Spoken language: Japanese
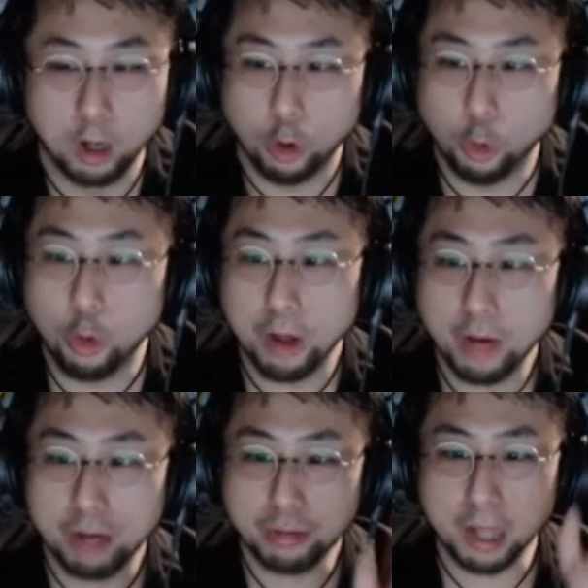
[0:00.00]
俺は
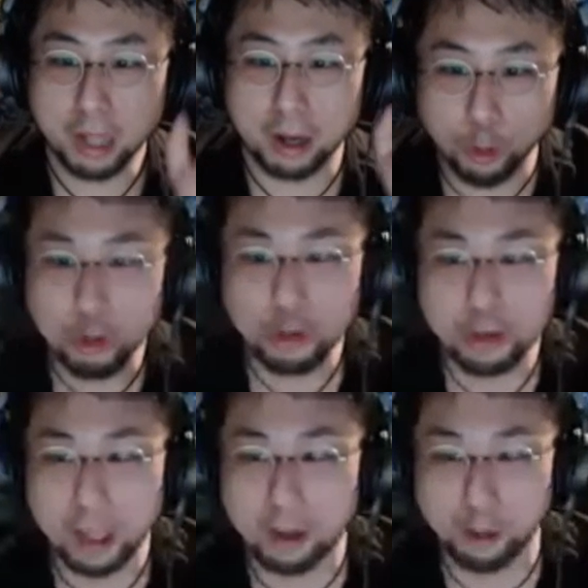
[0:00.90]
普段こういう風に聞
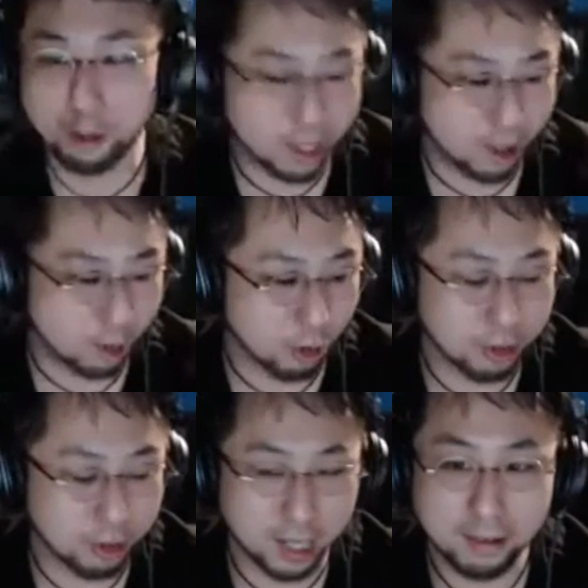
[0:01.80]
こえてんだよ、のんたん。